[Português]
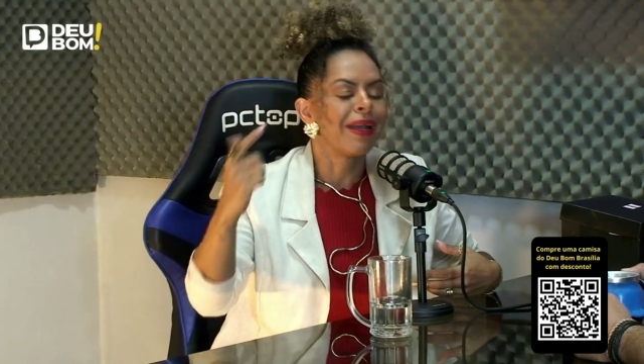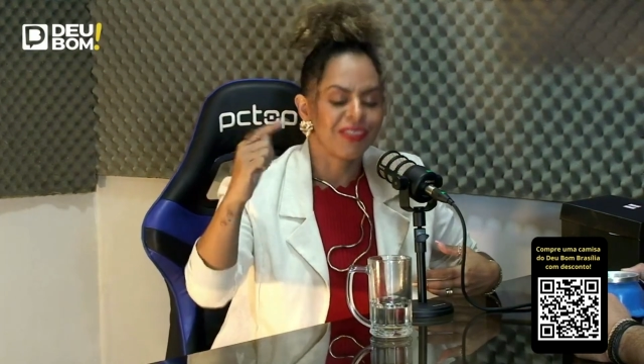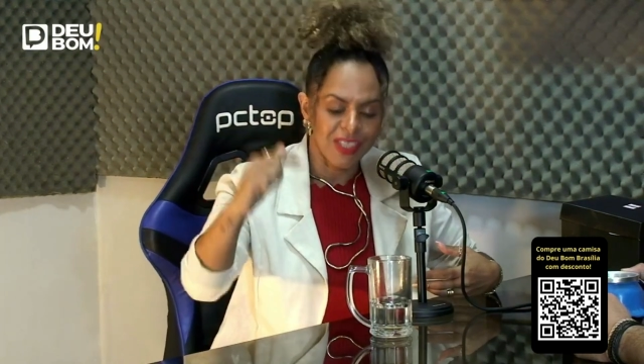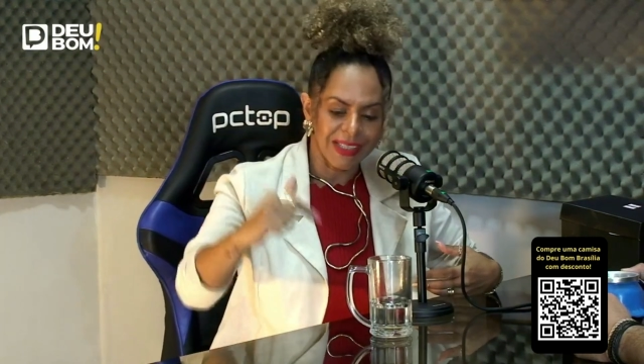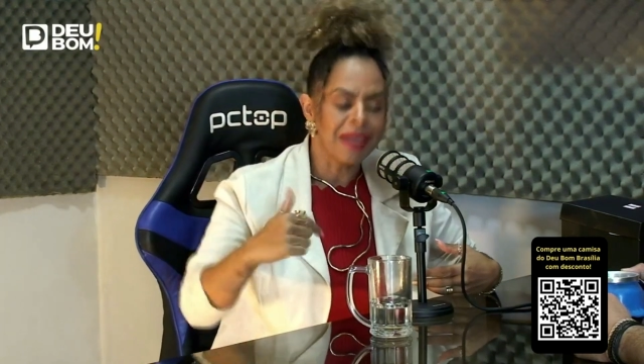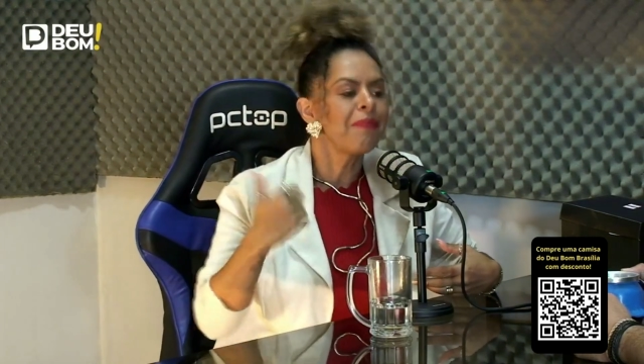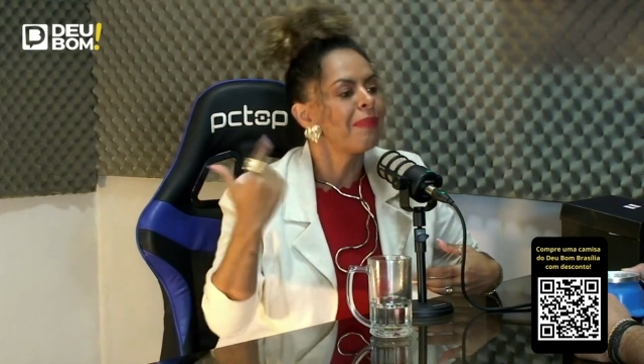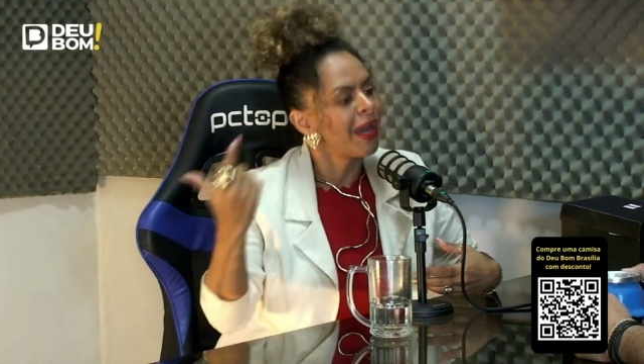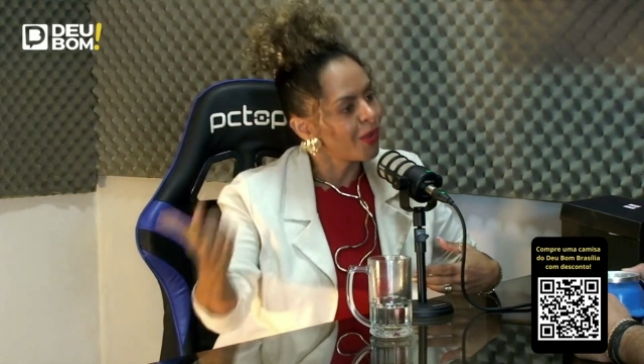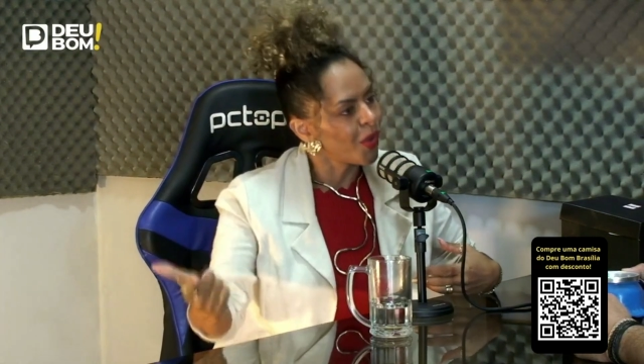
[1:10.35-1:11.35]
de ter
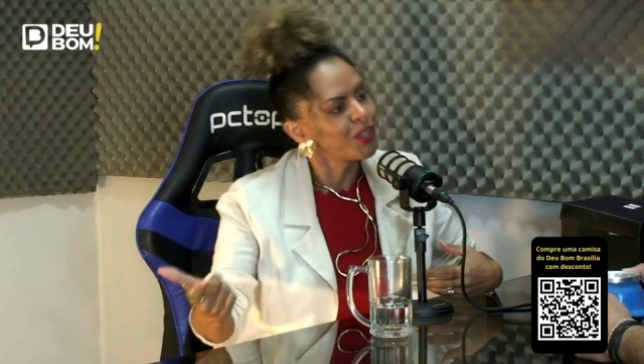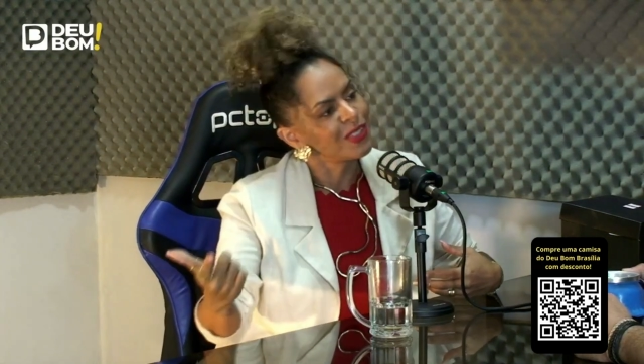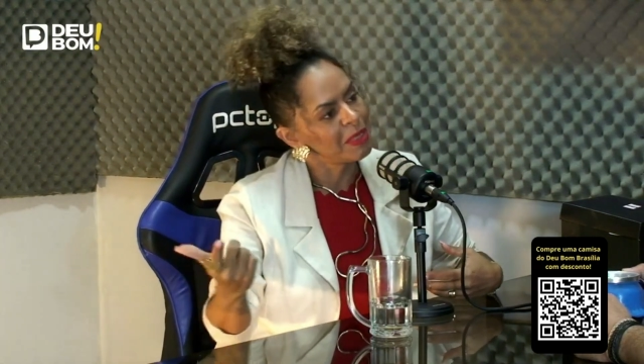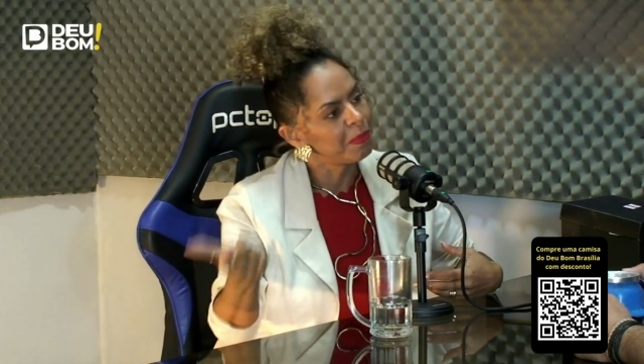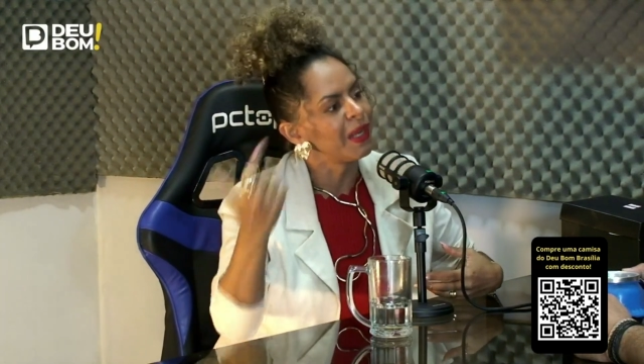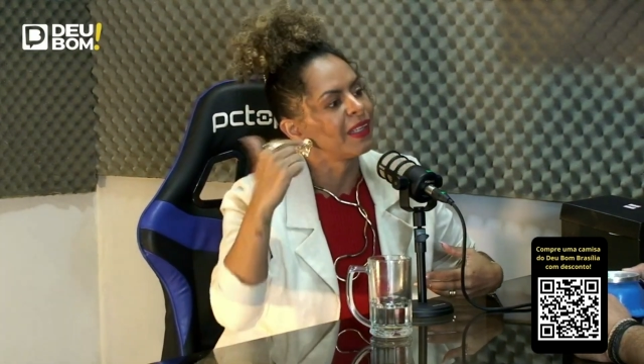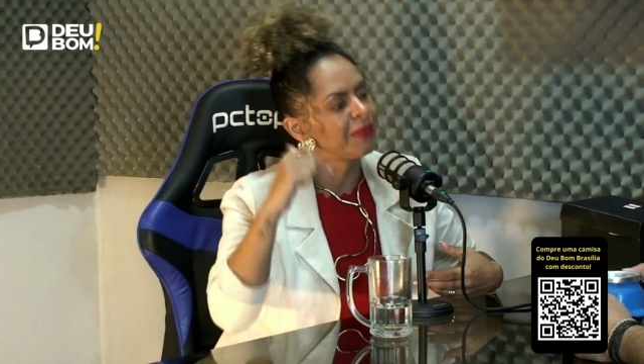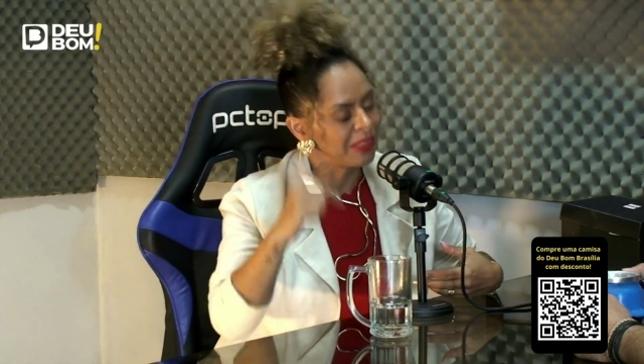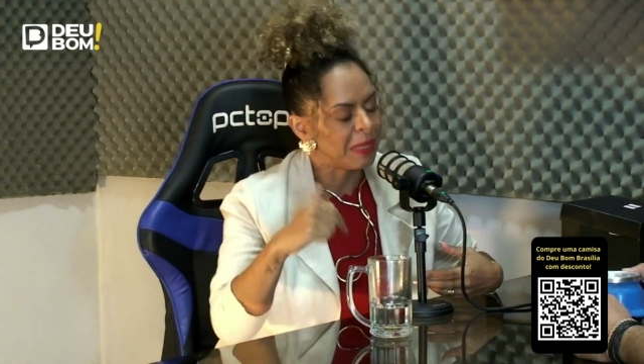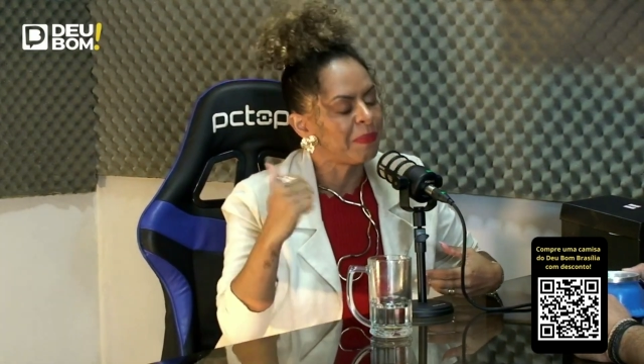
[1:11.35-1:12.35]
maior desempenho,
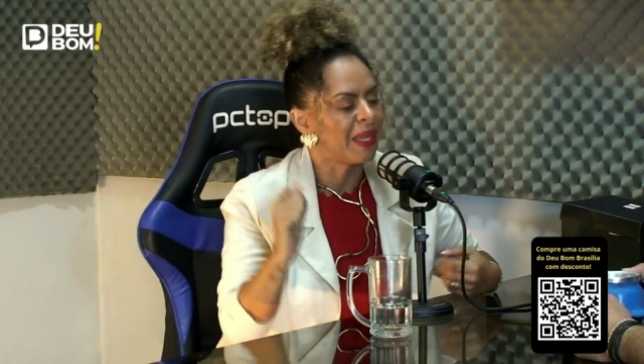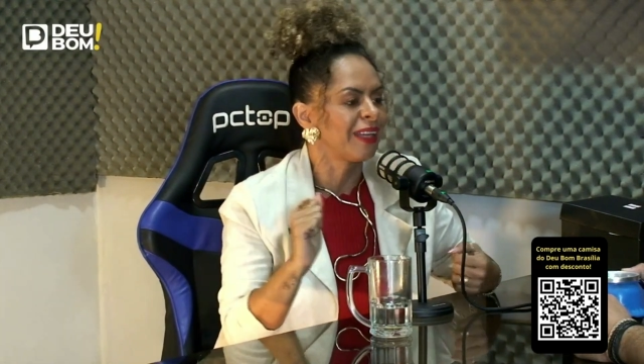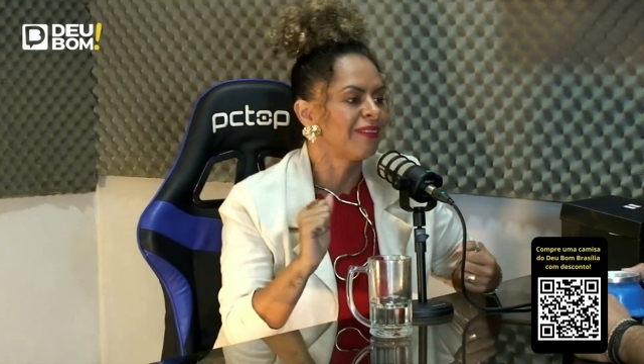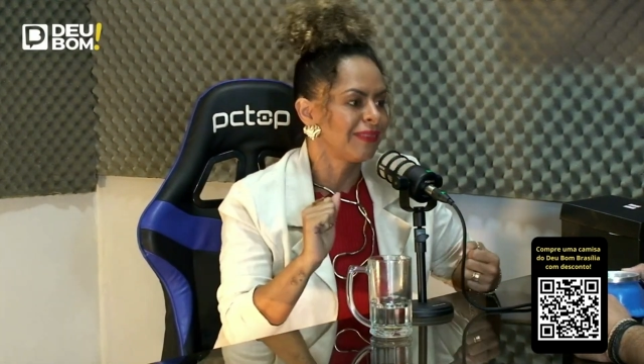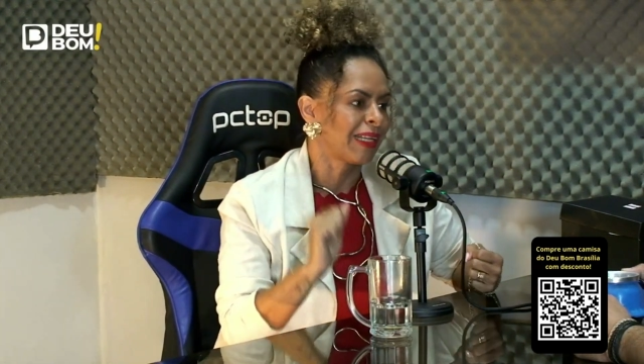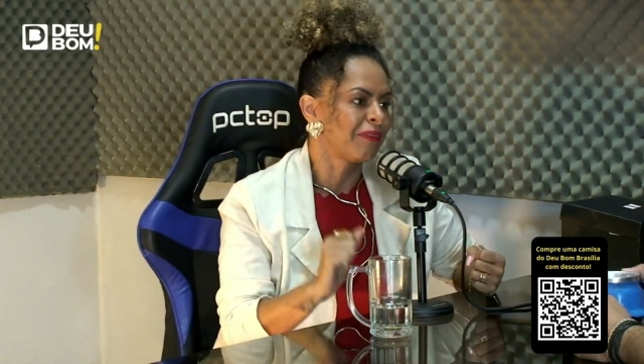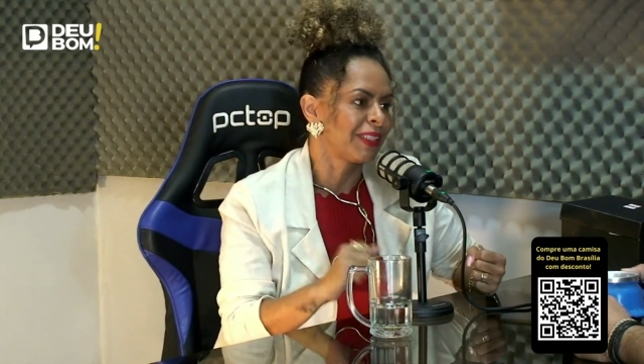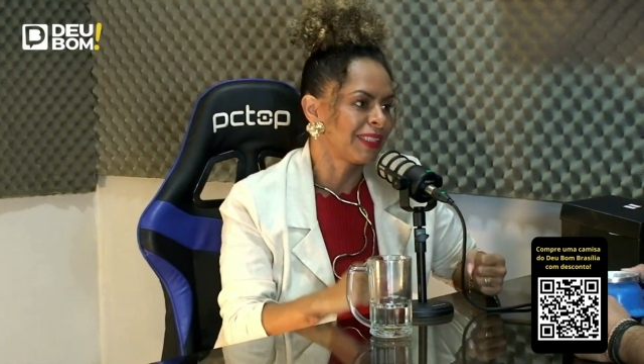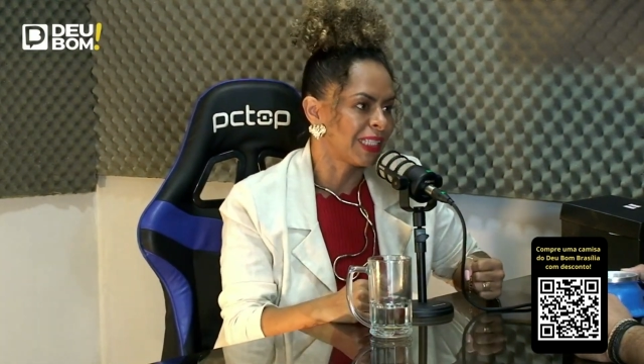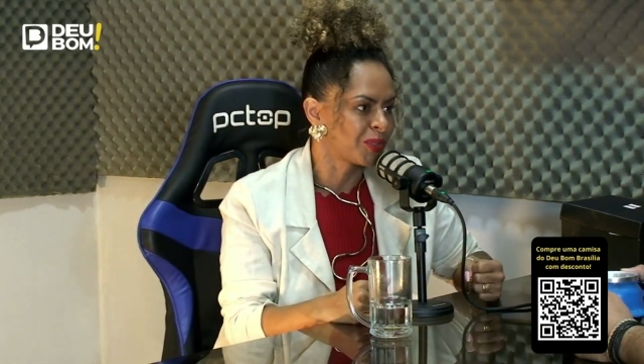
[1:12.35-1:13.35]
desempenho uhum. na
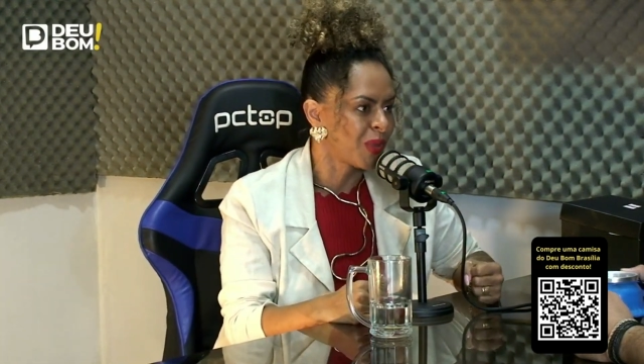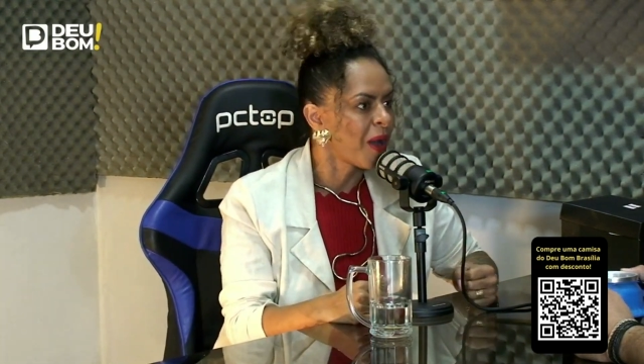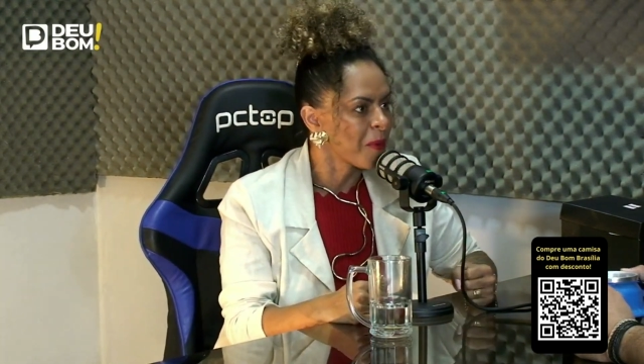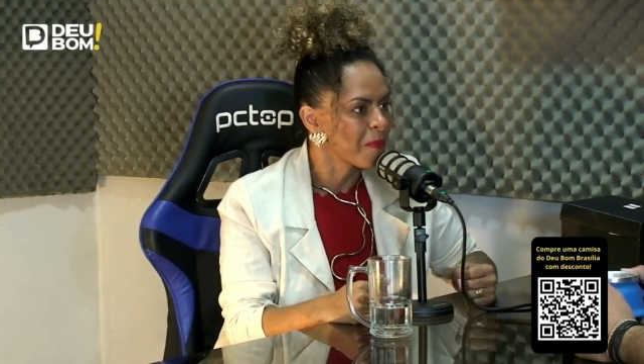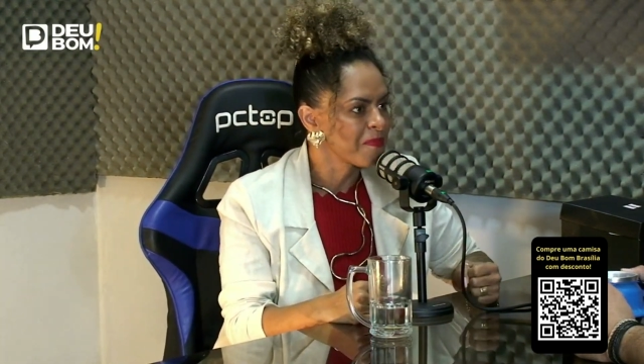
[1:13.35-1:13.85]
vida sexual.